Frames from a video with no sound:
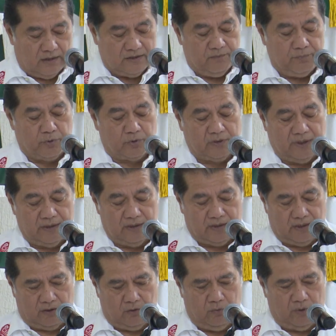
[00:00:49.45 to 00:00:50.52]
Es
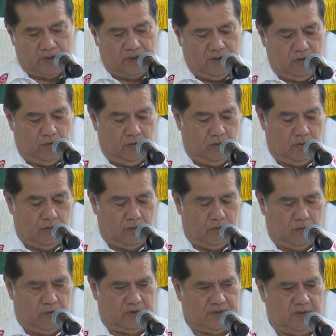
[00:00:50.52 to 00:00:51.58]
importante, como aquí
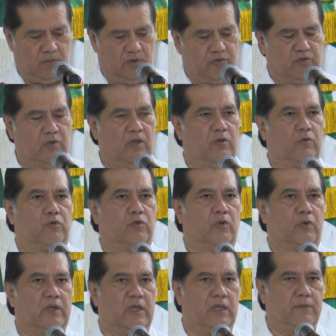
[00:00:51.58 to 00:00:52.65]
lo, lo estableció la
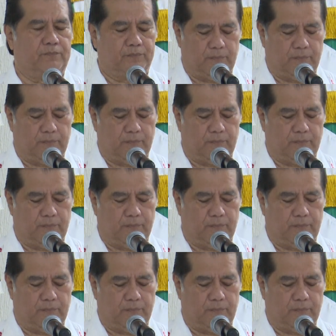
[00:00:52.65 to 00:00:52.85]
doctora,